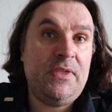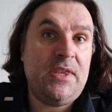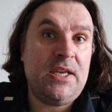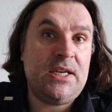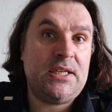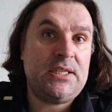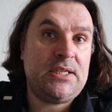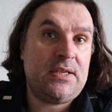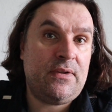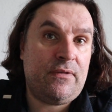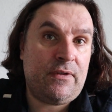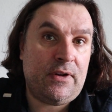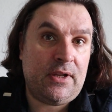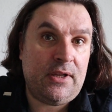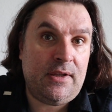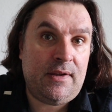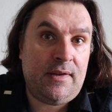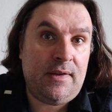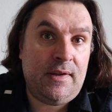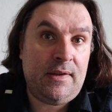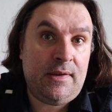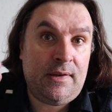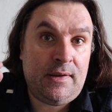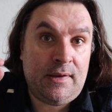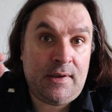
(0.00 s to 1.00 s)
dass
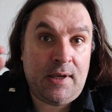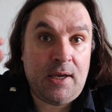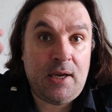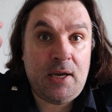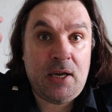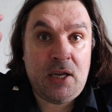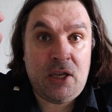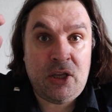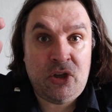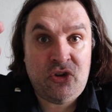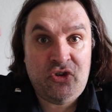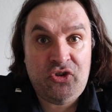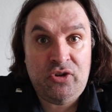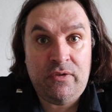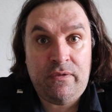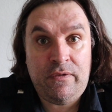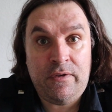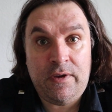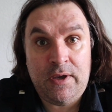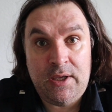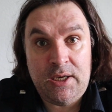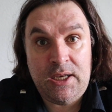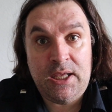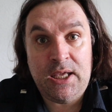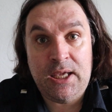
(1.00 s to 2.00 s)
Franziska
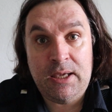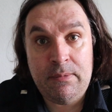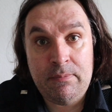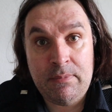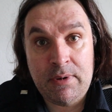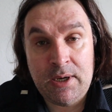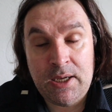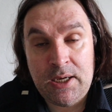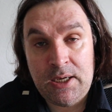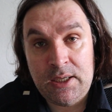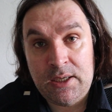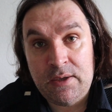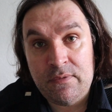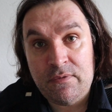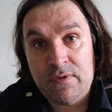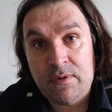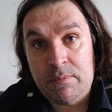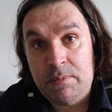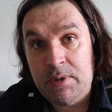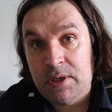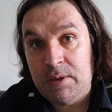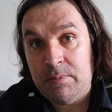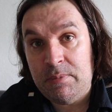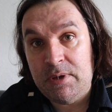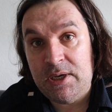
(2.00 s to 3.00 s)
Giffey, die ehemalige
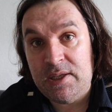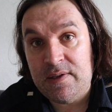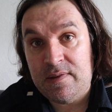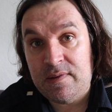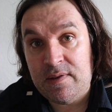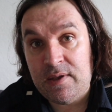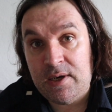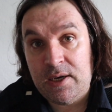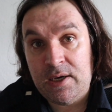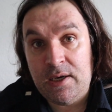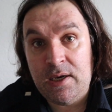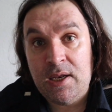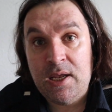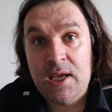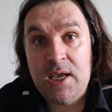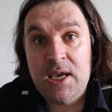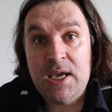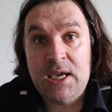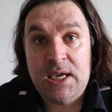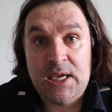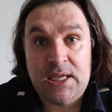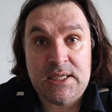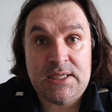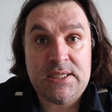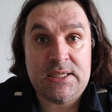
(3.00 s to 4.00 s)
Familienministerin,
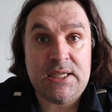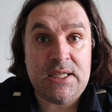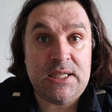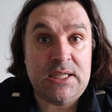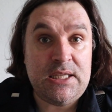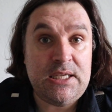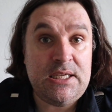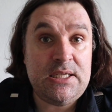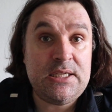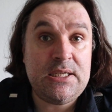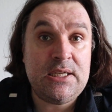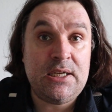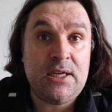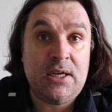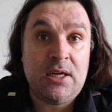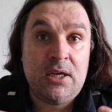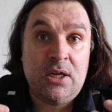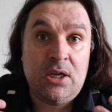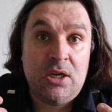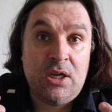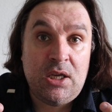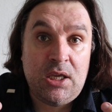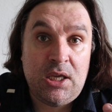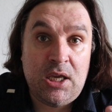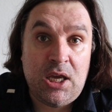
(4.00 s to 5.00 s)
jetzt in dieser
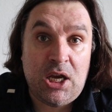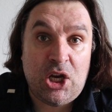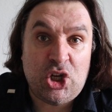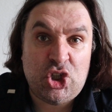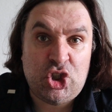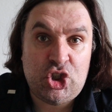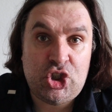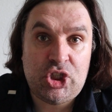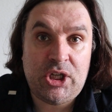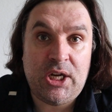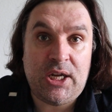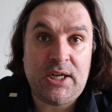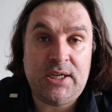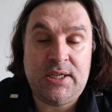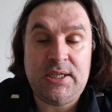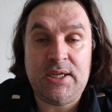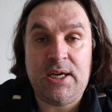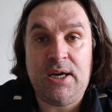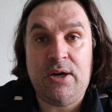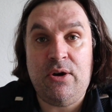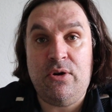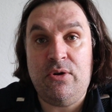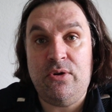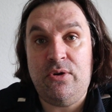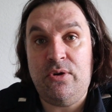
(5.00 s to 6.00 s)
ja,
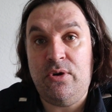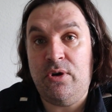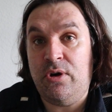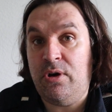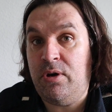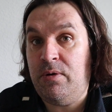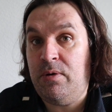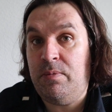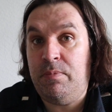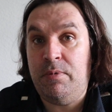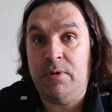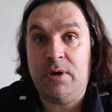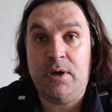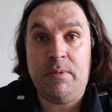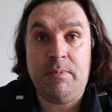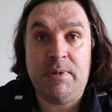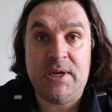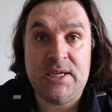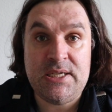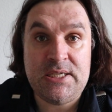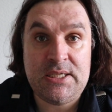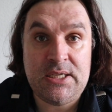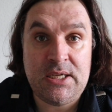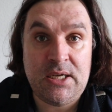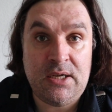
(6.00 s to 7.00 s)
Stadt auch noch
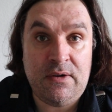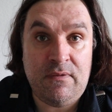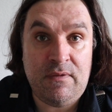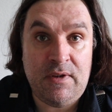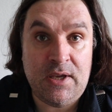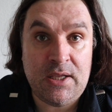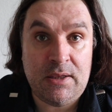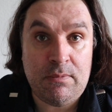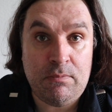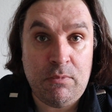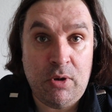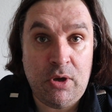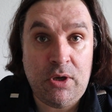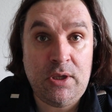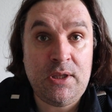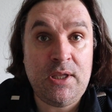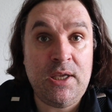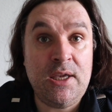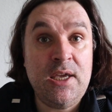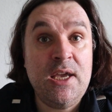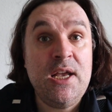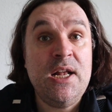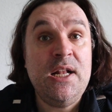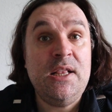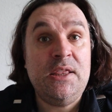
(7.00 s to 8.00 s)
Bürgermeisterin werden
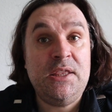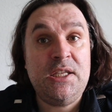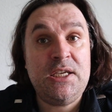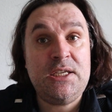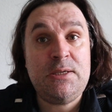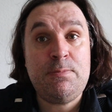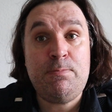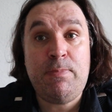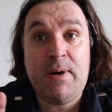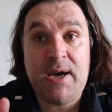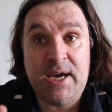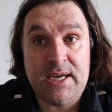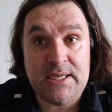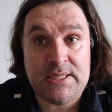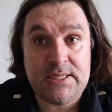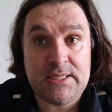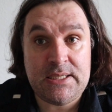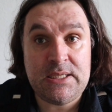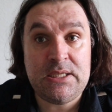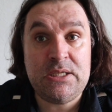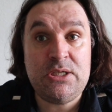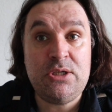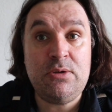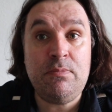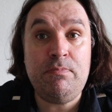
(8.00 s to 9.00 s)
möchte. Das
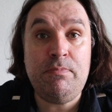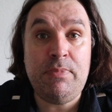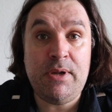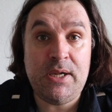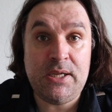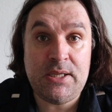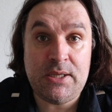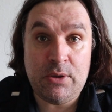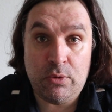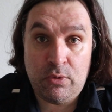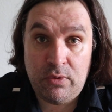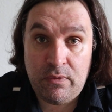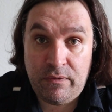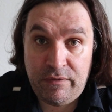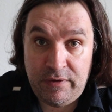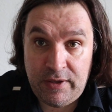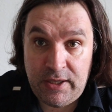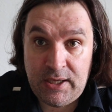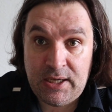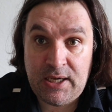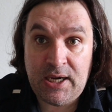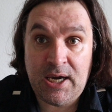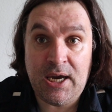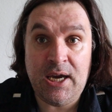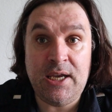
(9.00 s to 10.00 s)
passt zum Bild der
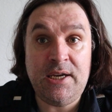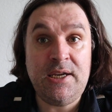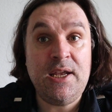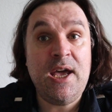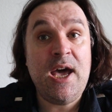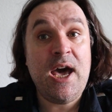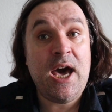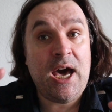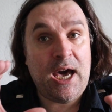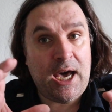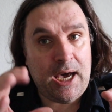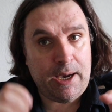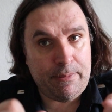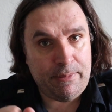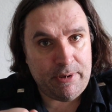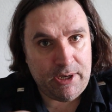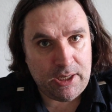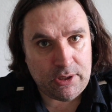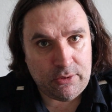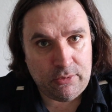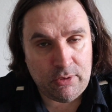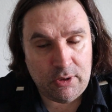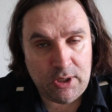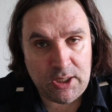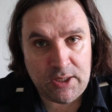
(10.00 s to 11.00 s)
Unfähigkeit, aber
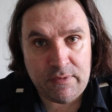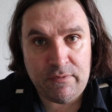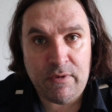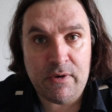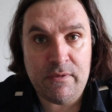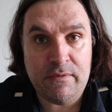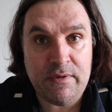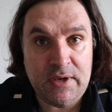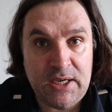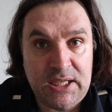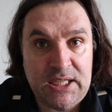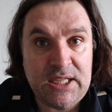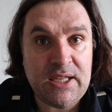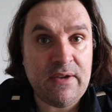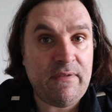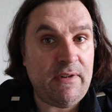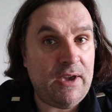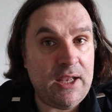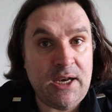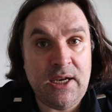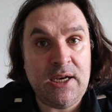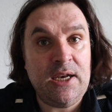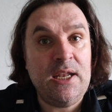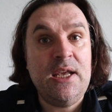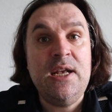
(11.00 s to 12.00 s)
natürlich wollen wir nicht
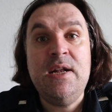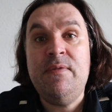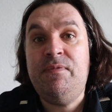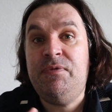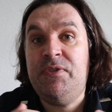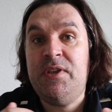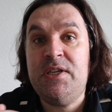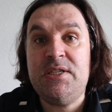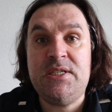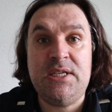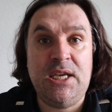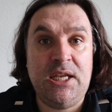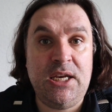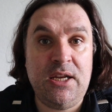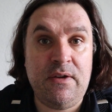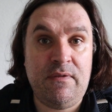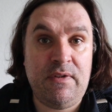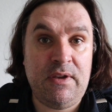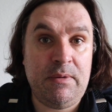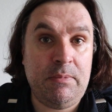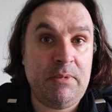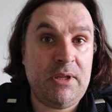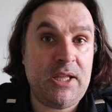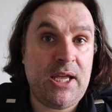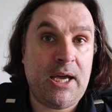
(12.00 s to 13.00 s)
erwähnen, dass
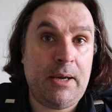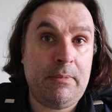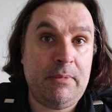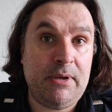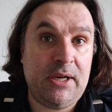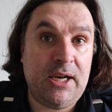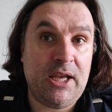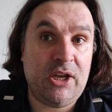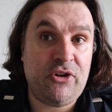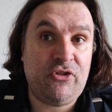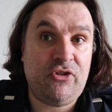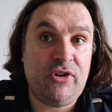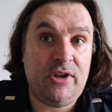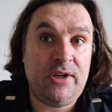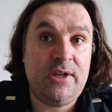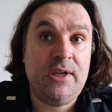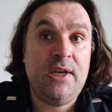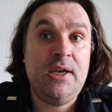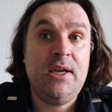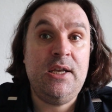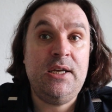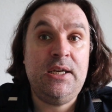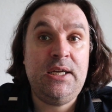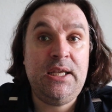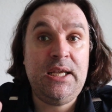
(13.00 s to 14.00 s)
NRW mit Armin Laschet
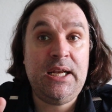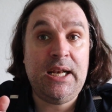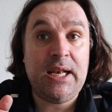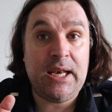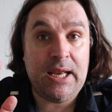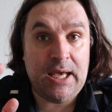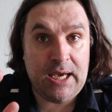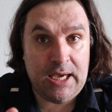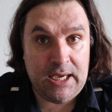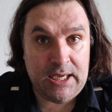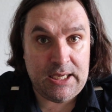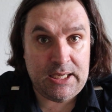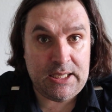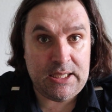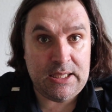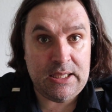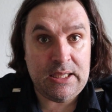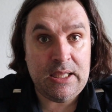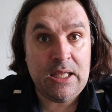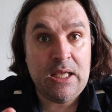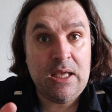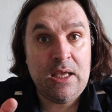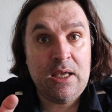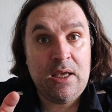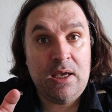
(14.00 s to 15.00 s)
die
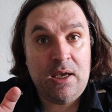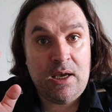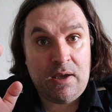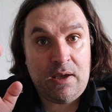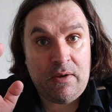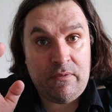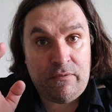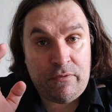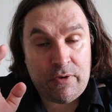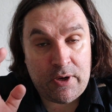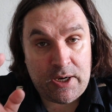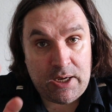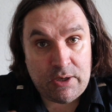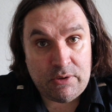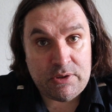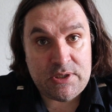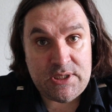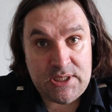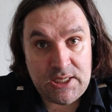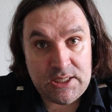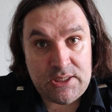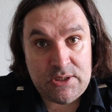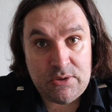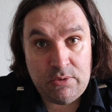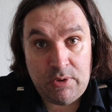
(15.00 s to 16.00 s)
gleichen
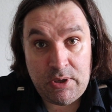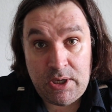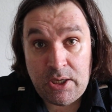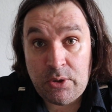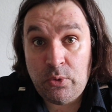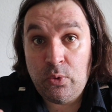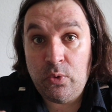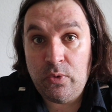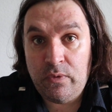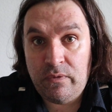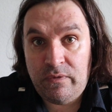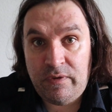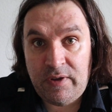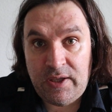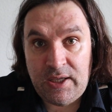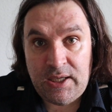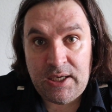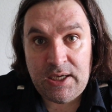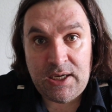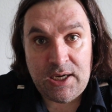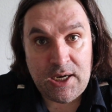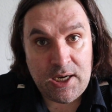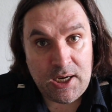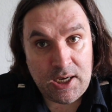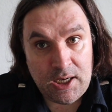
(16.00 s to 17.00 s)
Voraussetzungen an
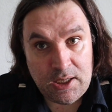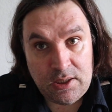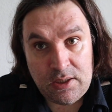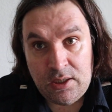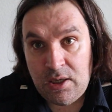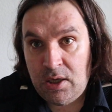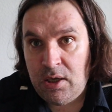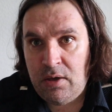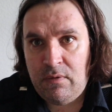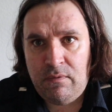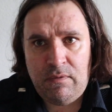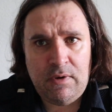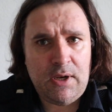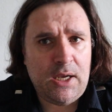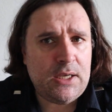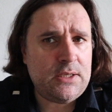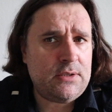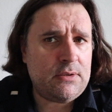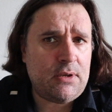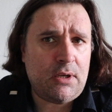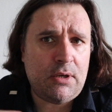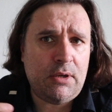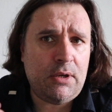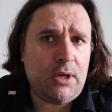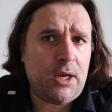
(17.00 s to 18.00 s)
Unfähigkeit, vielleicht
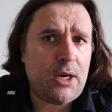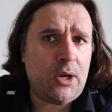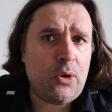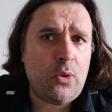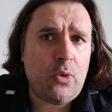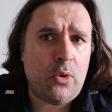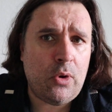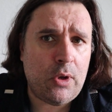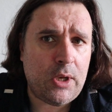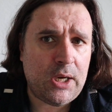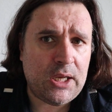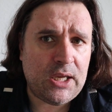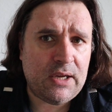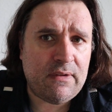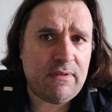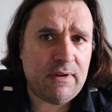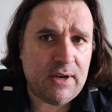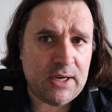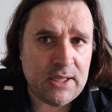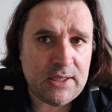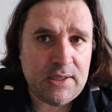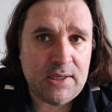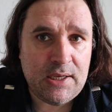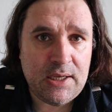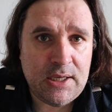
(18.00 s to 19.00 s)
sogar noch in einer höheren
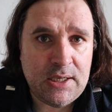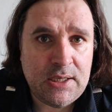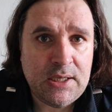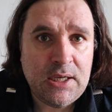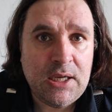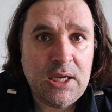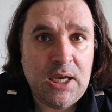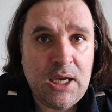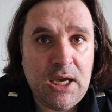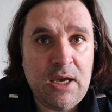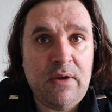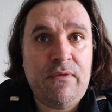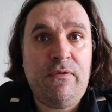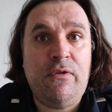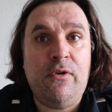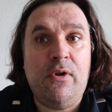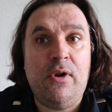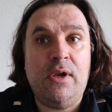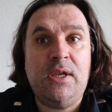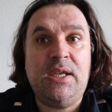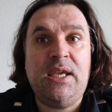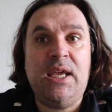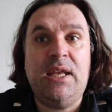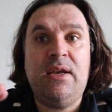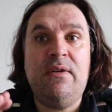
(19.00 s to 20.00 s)
Qualität
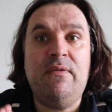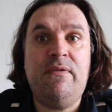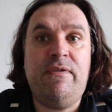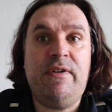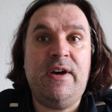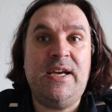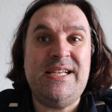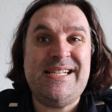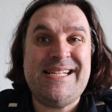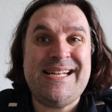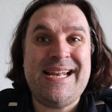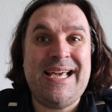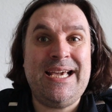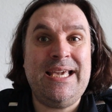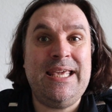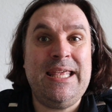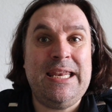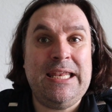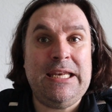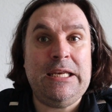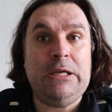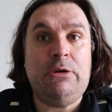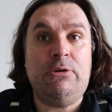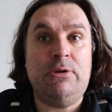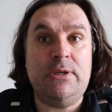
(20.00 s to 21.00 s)
erfüllt. Jedenfalls lange
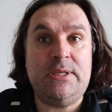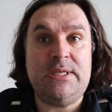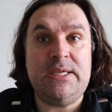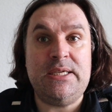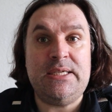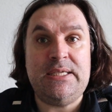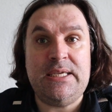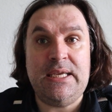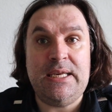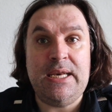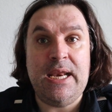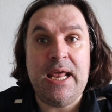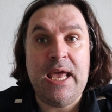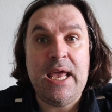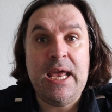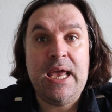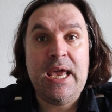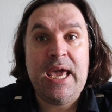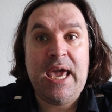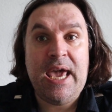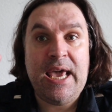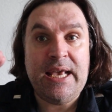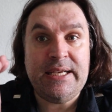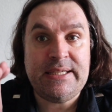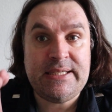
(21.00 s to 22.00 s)
Rede, kurzer Sinn.
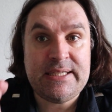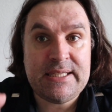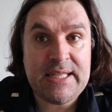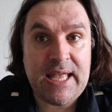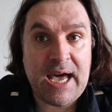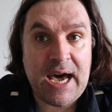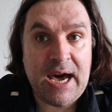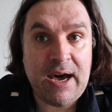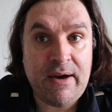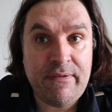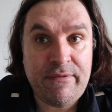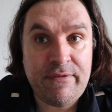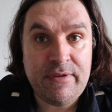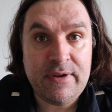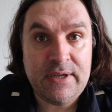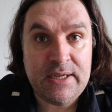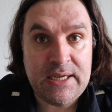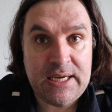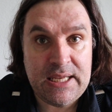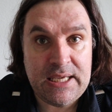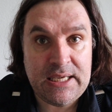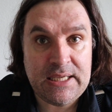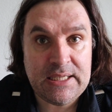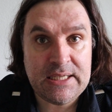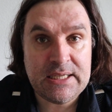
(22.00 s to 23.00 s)
Es darf
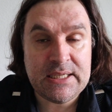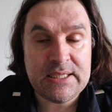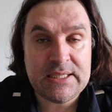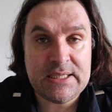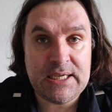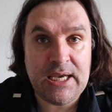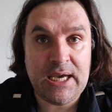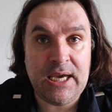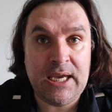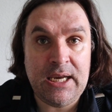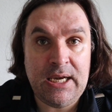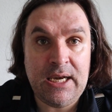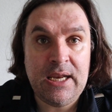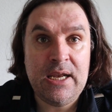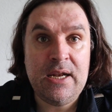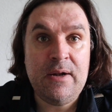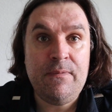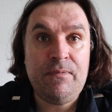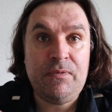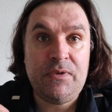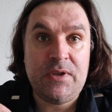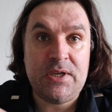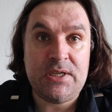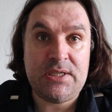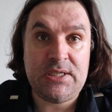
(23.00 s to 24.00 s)
nicht sein,
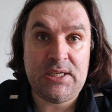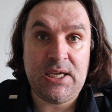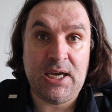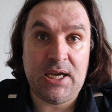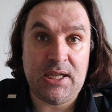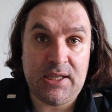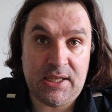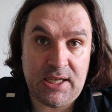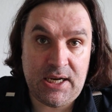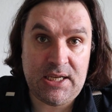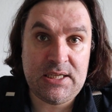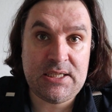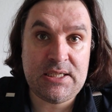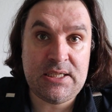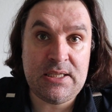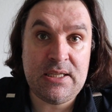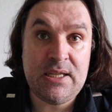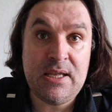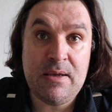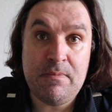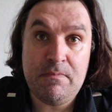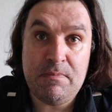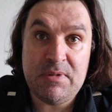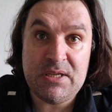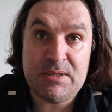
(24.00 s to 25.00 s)
dass hier
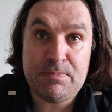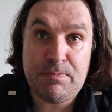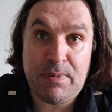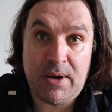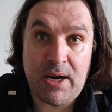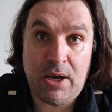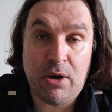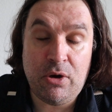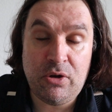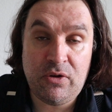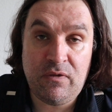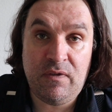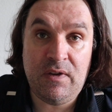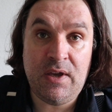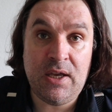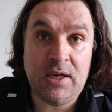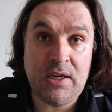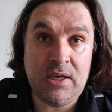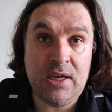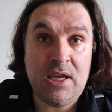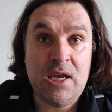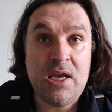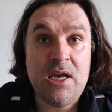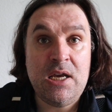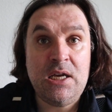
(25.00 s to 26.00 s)
Adressen missbraucht
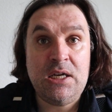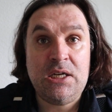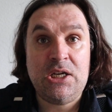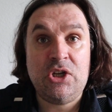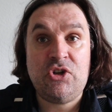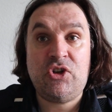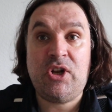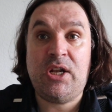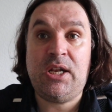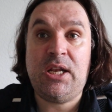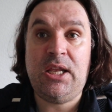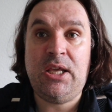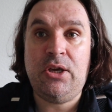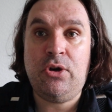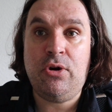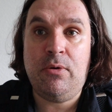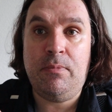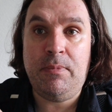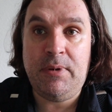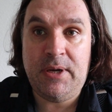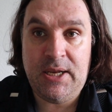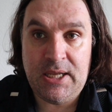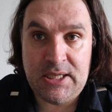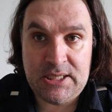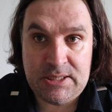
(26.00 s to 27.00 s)
werden, dass staatliche
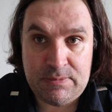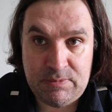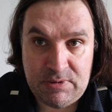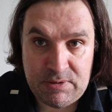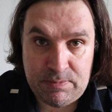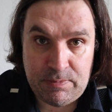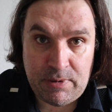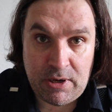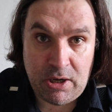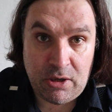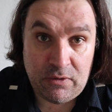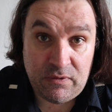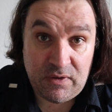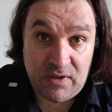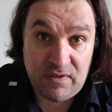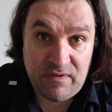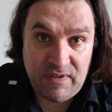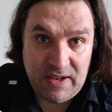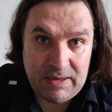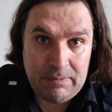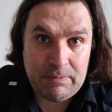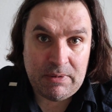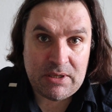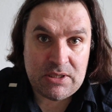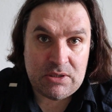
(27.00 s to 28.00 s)
Kompetenz missbraucht wird.
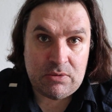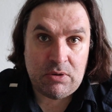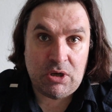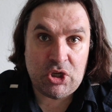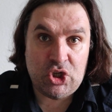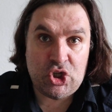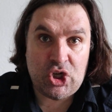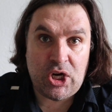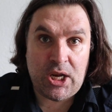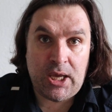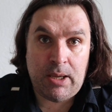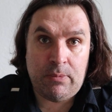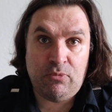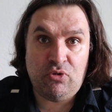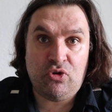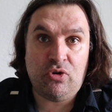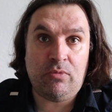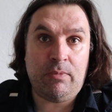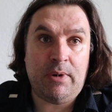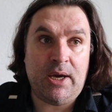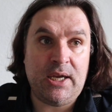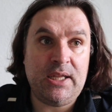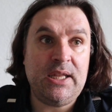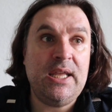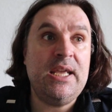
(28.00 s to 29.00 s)
Wenn man so ein Schreiben
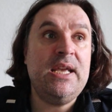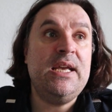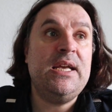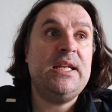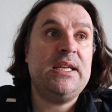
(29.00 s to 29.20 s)
schon macht,